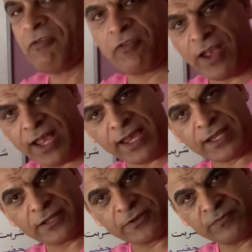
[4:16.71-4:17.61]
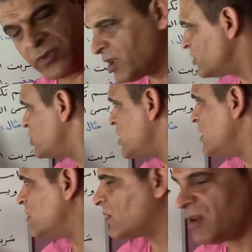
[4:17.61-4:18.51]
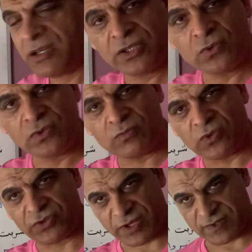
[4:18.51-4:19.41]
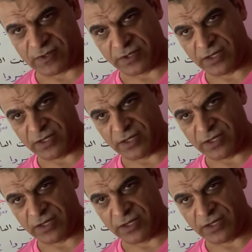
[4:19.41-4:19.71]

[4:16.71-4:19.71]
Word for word: فاعل جاء القائد منتصرا